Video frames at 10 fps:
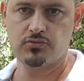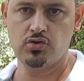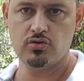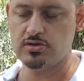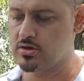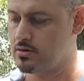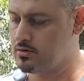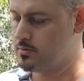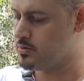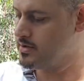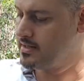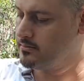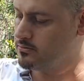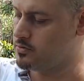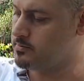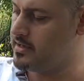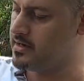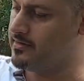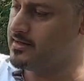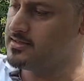çok güzel oluyor. Buradan tutma
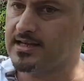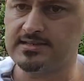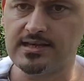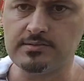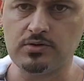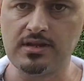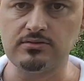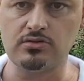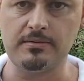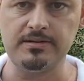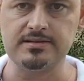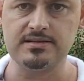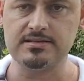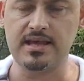yeri var. İsterseniz buradan tutabilirsiniz.